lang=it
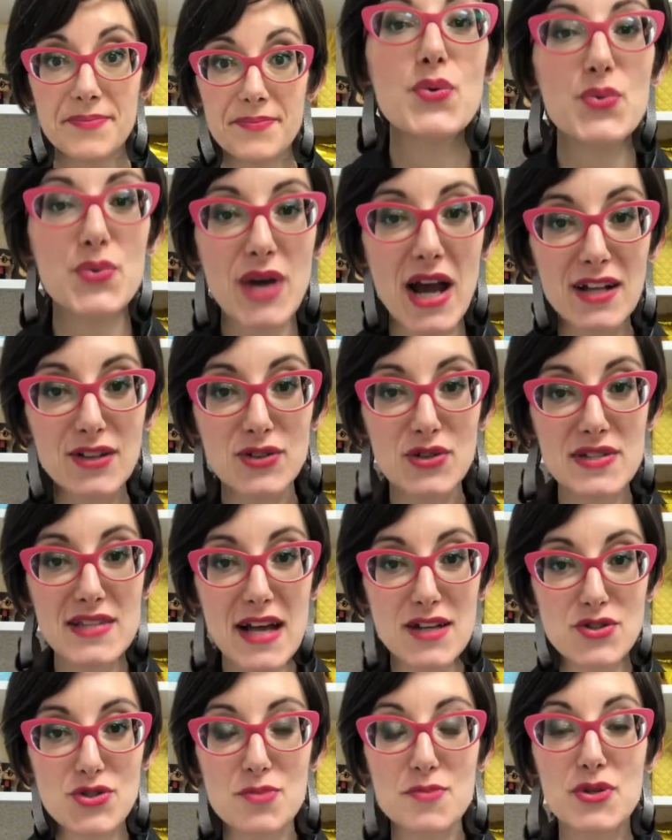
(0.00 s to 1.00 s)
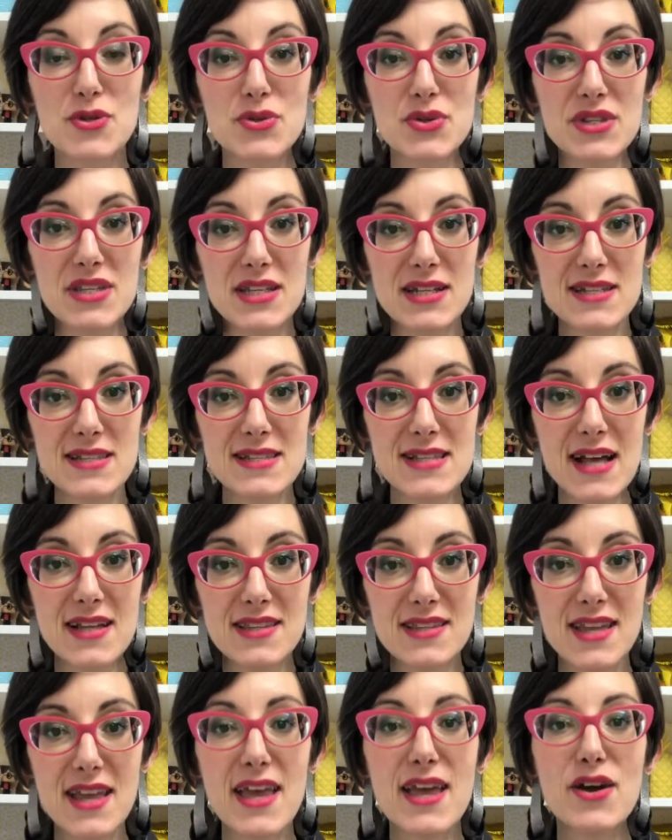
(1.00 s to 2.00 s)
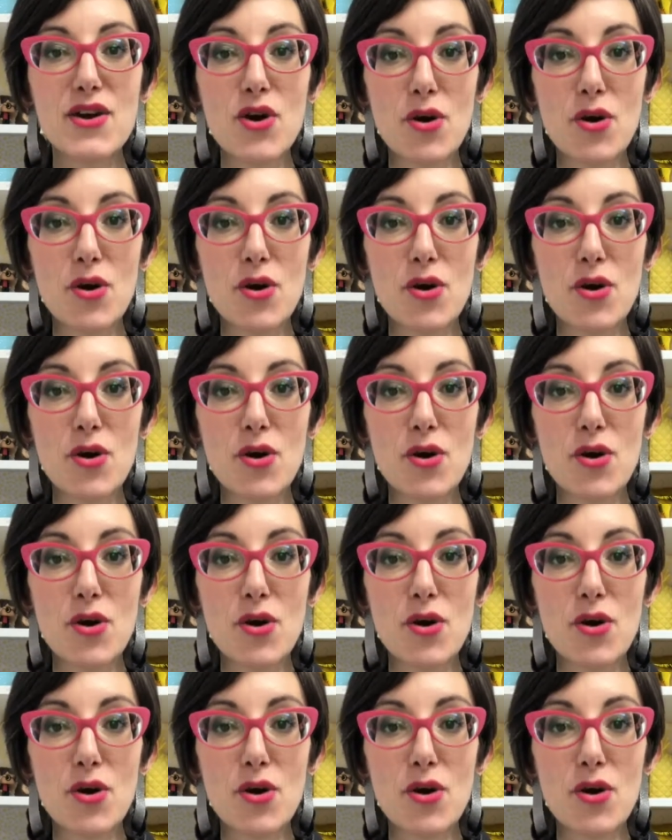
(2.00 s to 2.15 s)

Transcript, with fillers: Un altro saggio molto interessante è